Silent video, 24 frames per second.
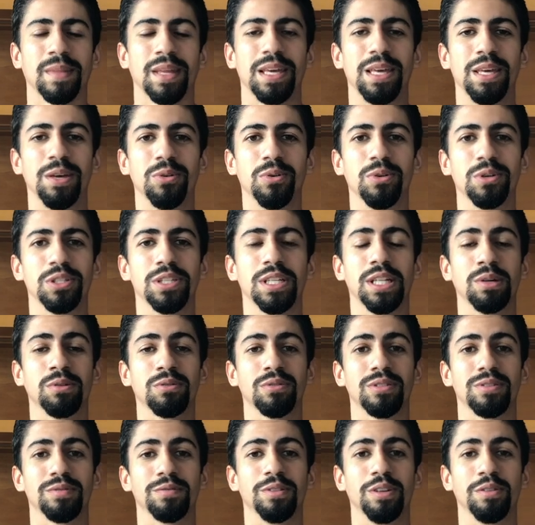que hoje não,
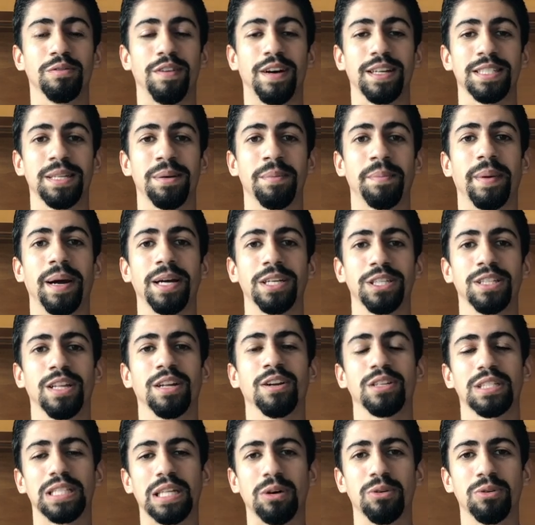não fazem parte da
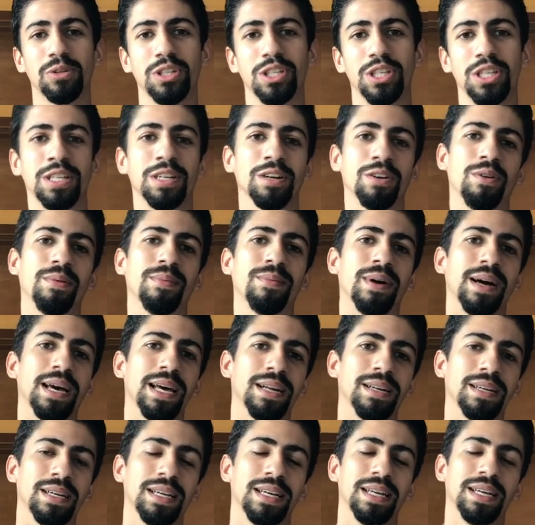nossa rotina como
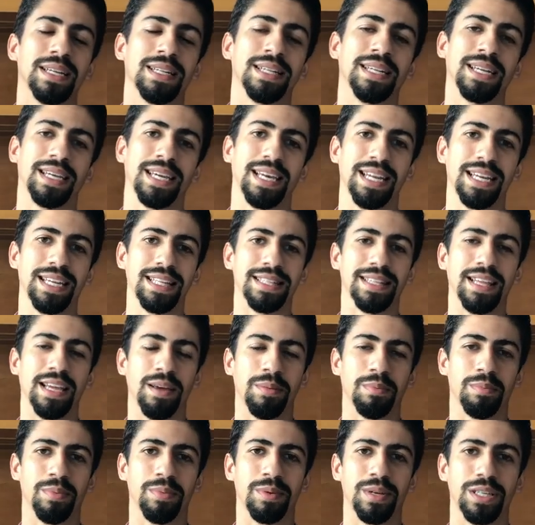era naquele
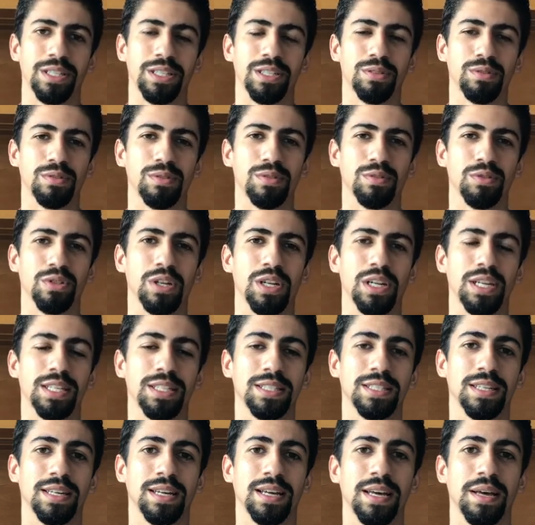tempo. Né? Jesus
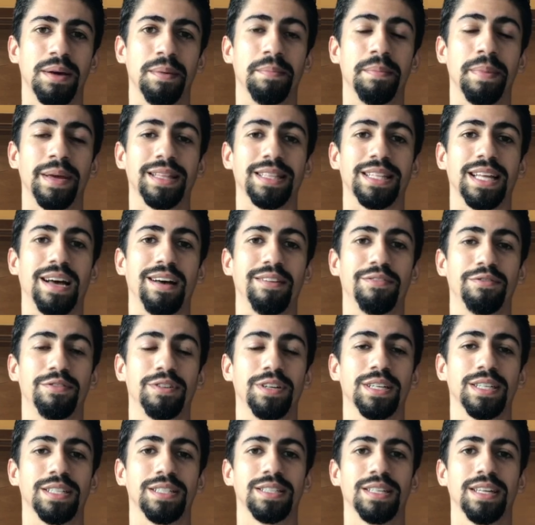utiliza
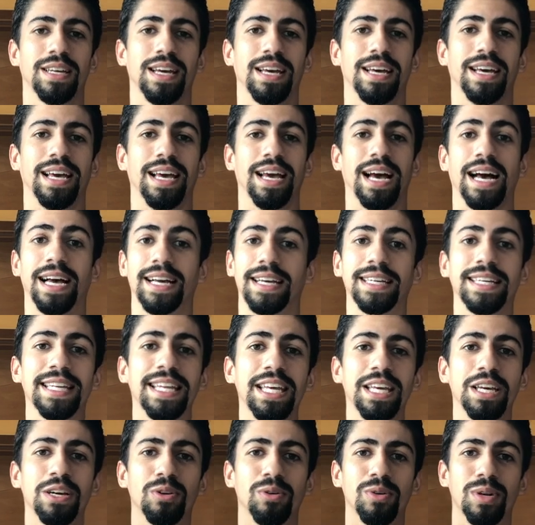metáforas é,
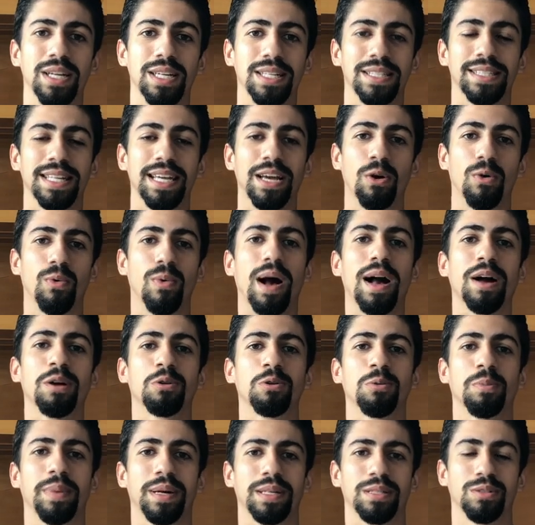agrícolas, né? o
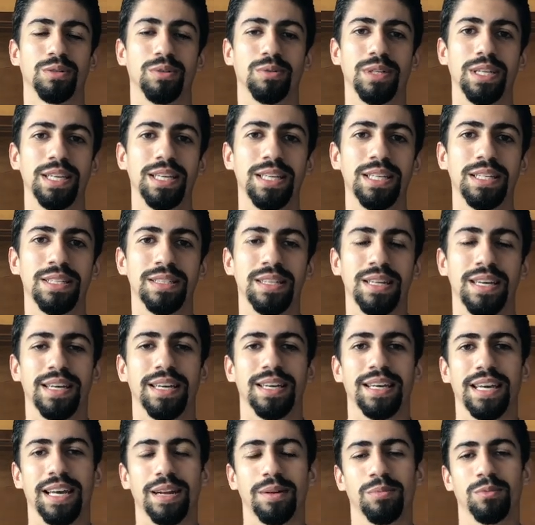agropastoriz,
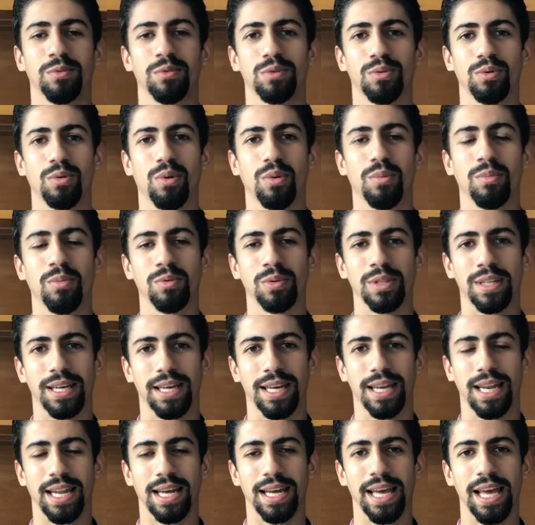que era muito comum
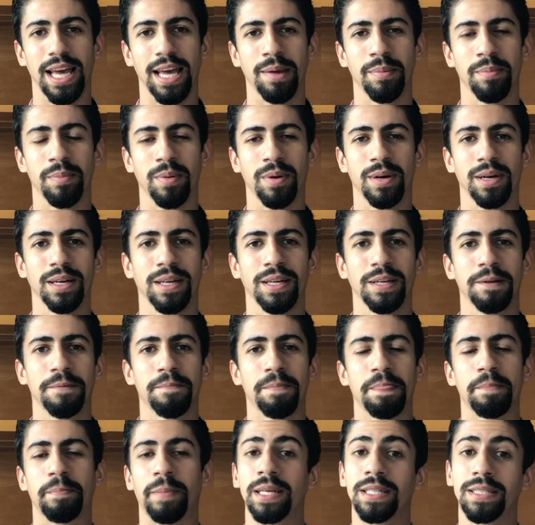naquela época,
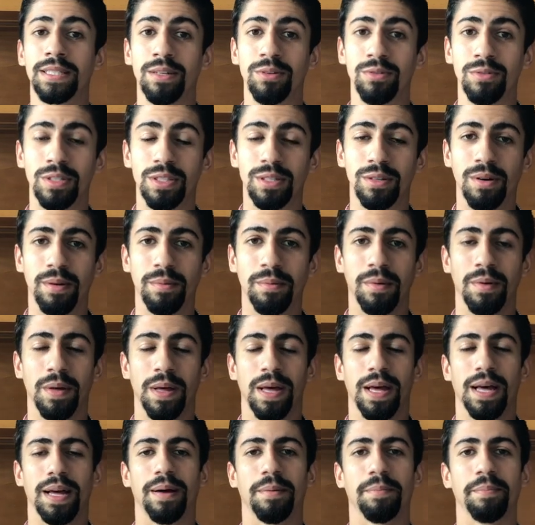mas não são
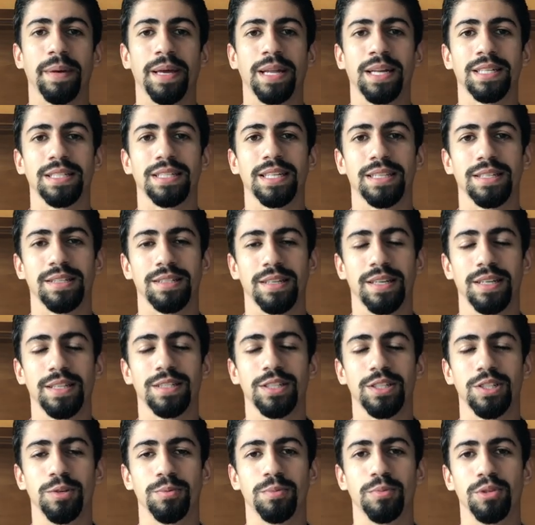apenas
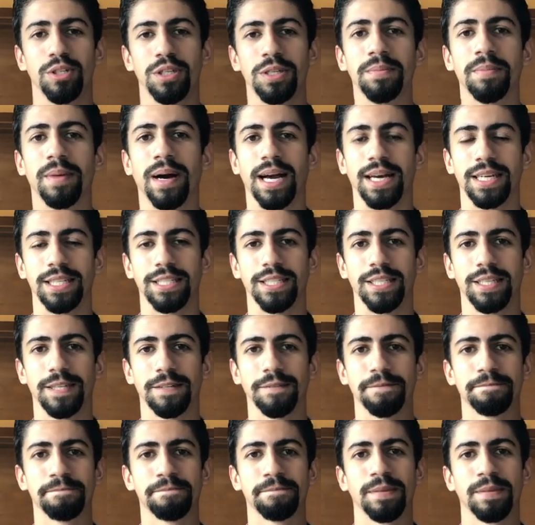esse tipo de imagem. Né?